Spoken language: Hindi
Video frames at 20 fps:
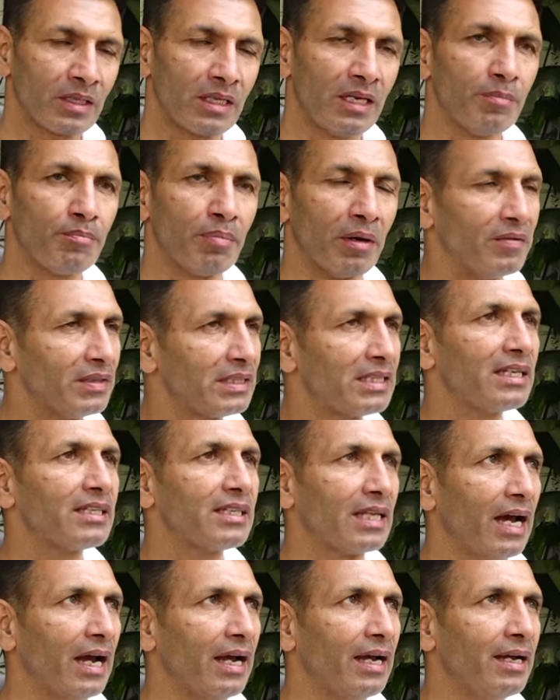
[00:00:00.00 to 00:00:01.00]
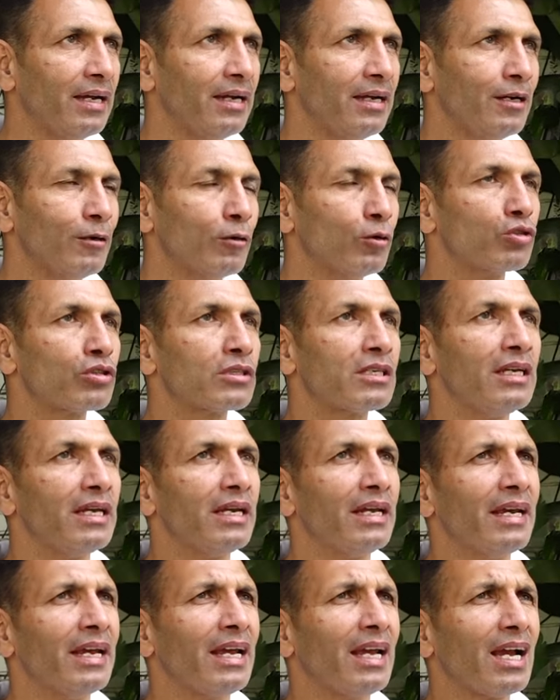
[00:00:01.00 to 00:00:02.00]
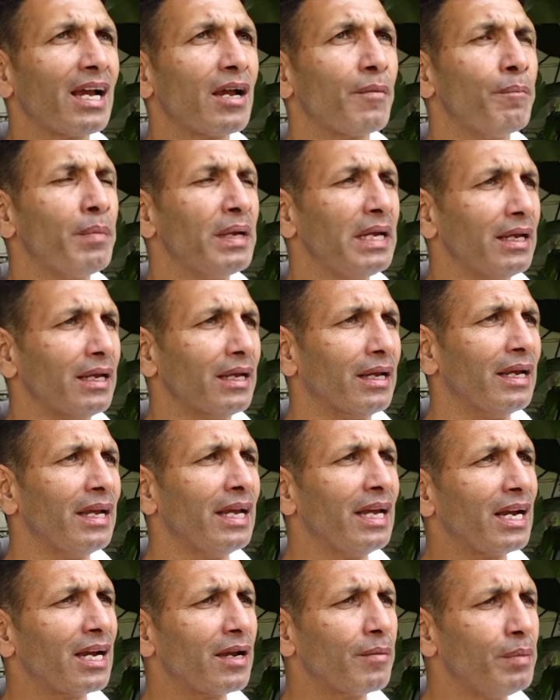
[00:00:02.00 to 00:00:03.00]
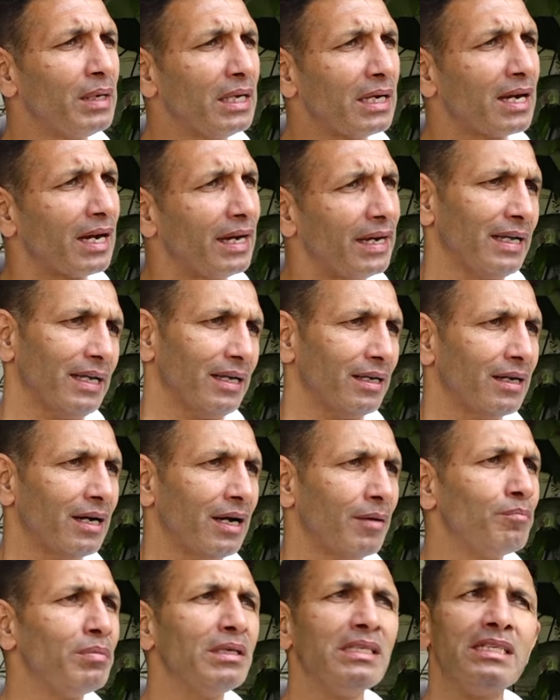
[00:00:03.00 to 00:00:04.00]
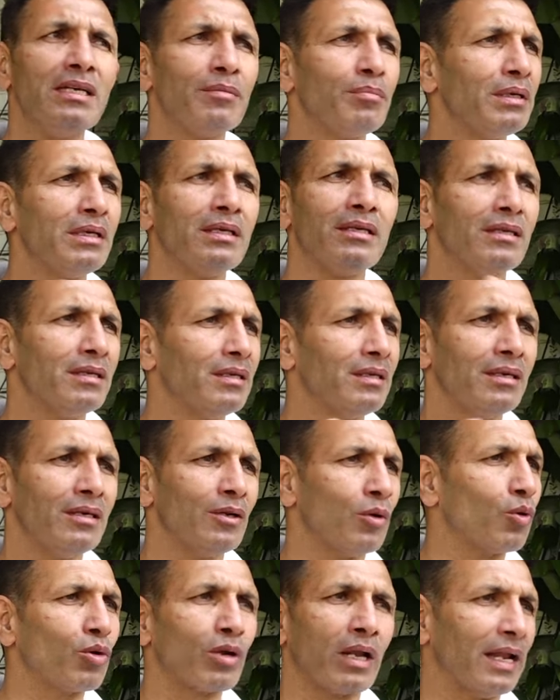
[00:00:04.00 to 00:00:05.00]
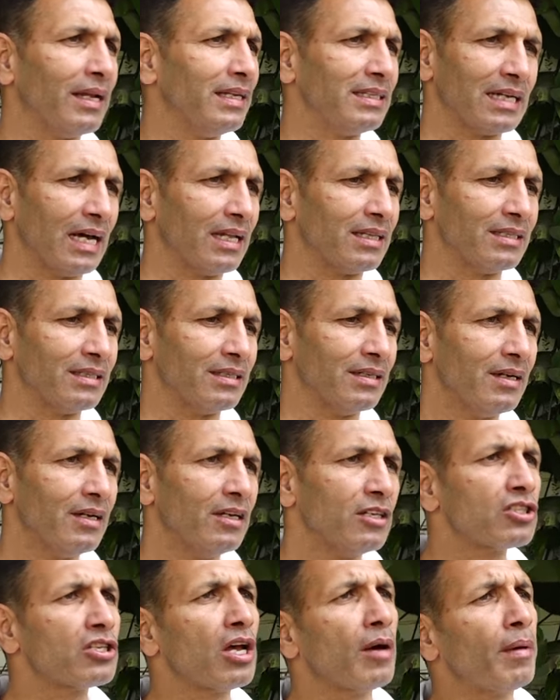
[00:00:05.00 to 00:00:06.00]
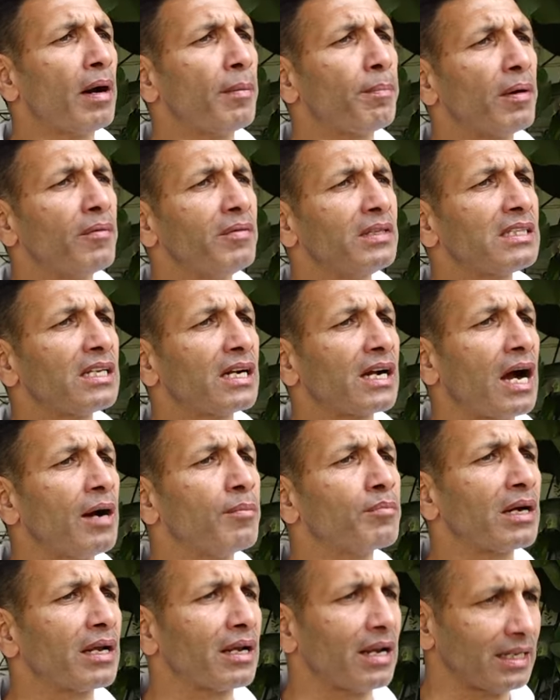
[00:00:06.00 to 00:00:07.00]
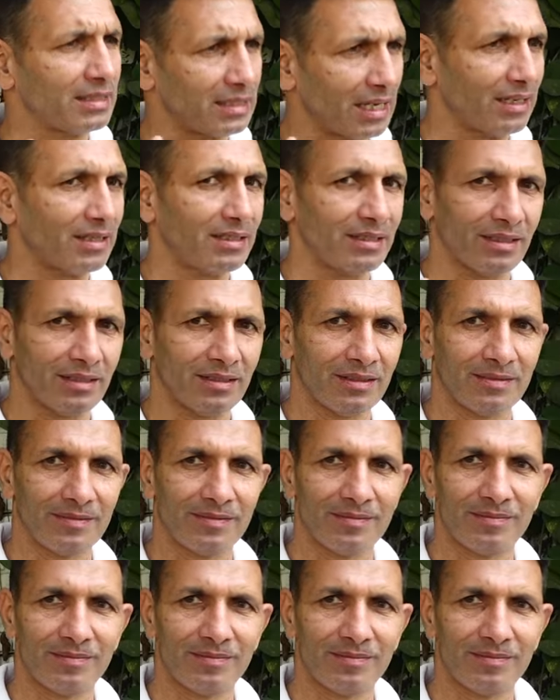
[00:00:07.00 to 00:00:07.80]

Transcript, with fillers: की पवित्रता है उसकी एक भी एक भी कड़ी अब बीजेपी रोकना नहीं चाहती सब अपवित्र काम करना चाहती है लेकिन